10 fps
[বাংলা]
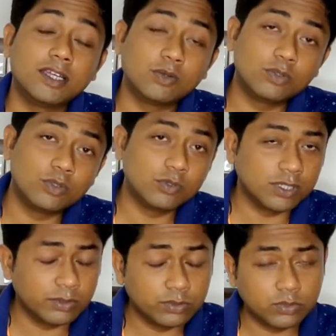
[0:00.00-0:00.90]
ডাউনলোড
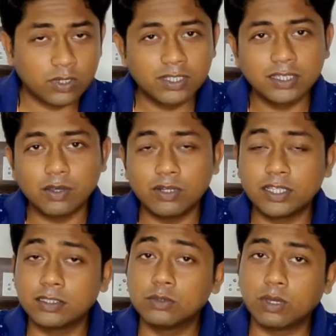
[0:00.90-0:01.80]
করে ইউজ করেন তাহলে
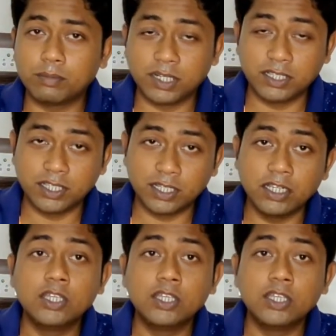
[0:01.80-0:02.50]
কিন্তু আপনাদের